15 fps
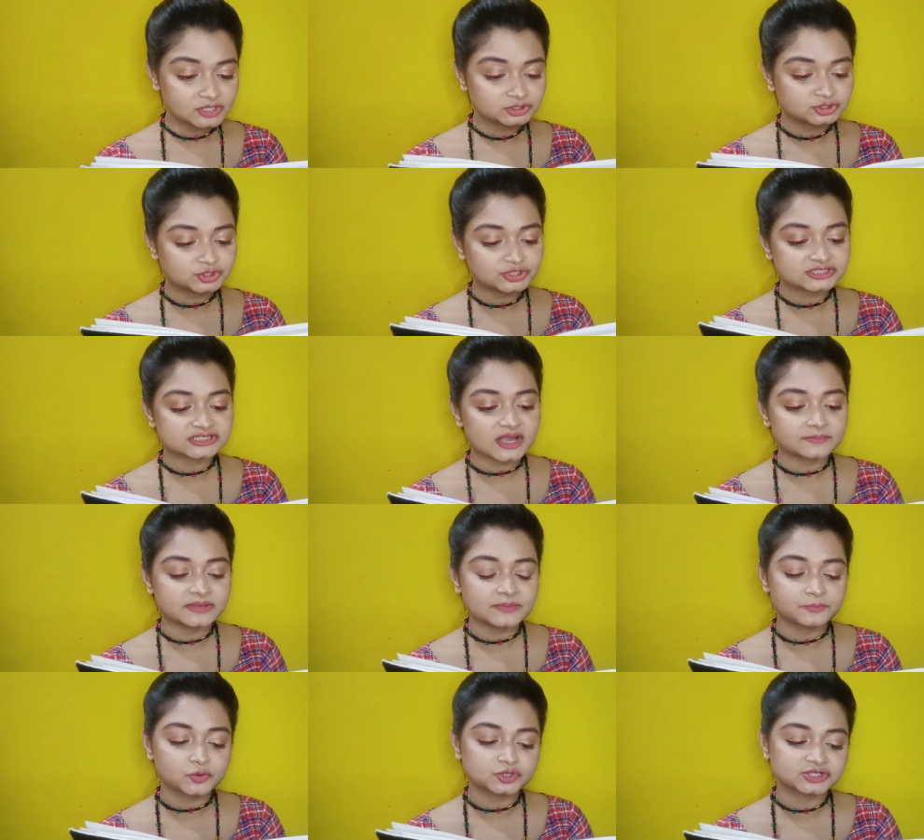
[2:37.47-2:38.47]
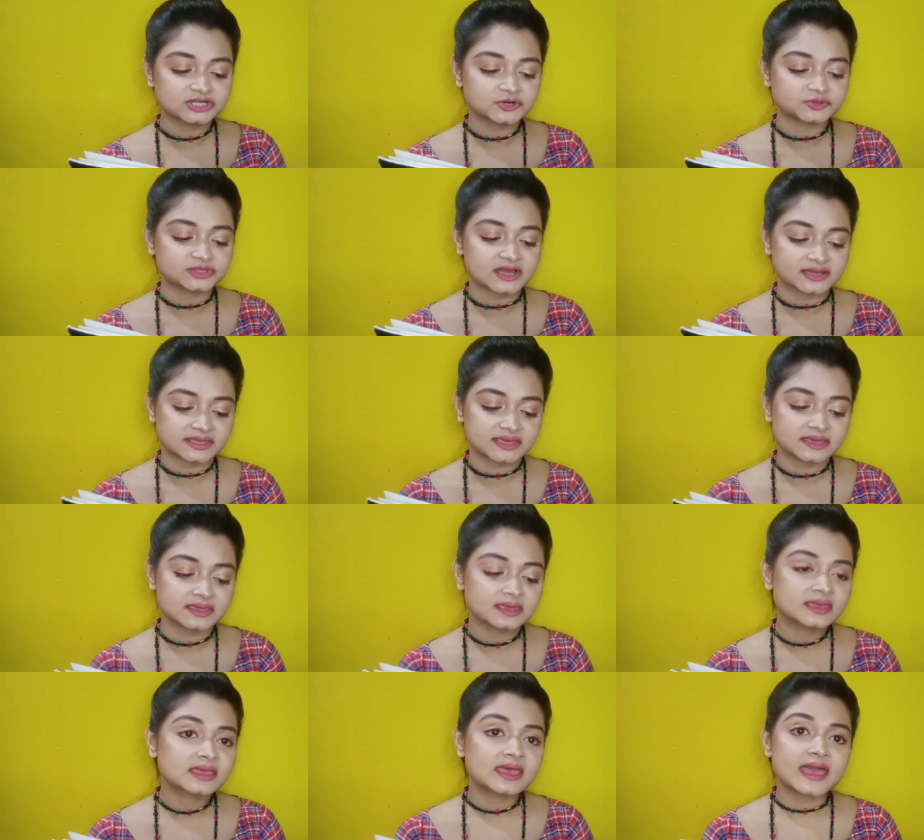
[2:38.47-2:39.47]
যদি সামনে বসেও থাকে
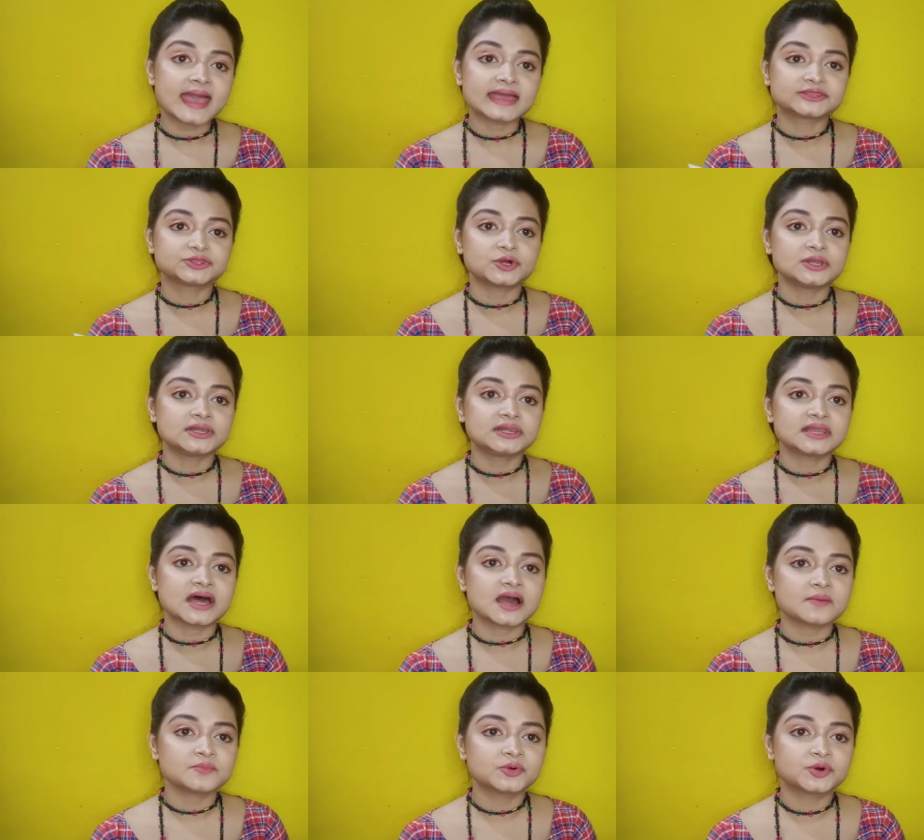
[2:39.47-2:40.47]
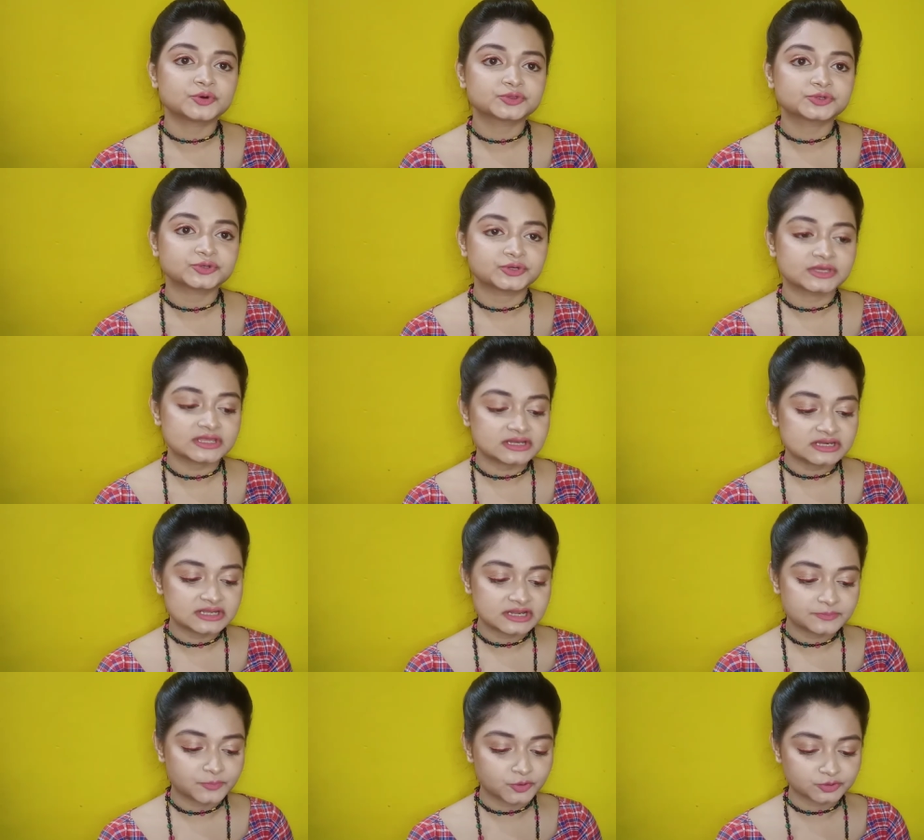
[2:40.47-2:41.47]
একদল নাম গোত্রহীন
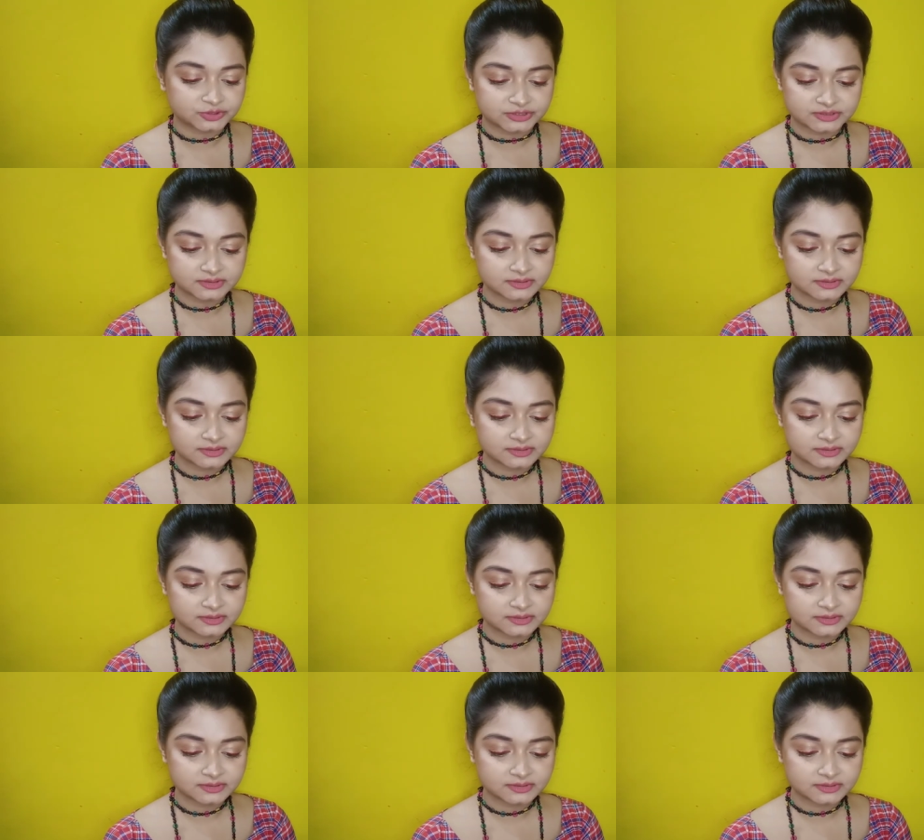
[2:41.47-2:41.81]
নির্বোধ